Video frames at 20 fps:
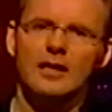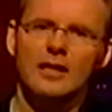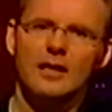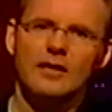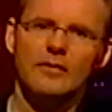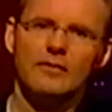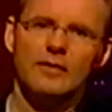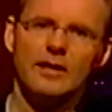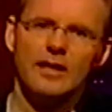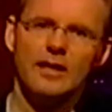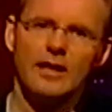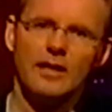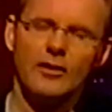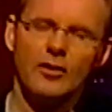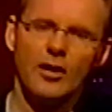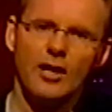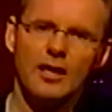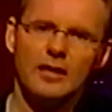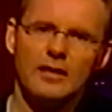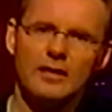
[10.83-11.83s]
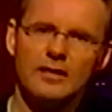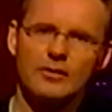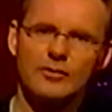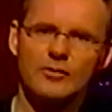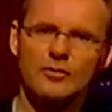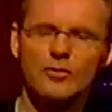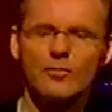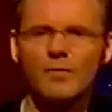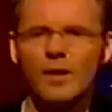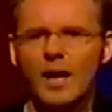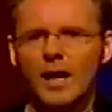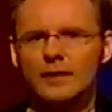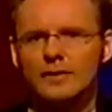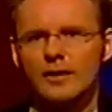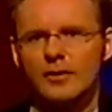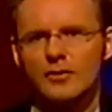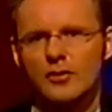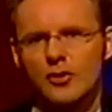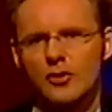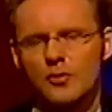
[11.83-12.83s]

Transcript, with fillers: Und wenn dann noch eine so sympathische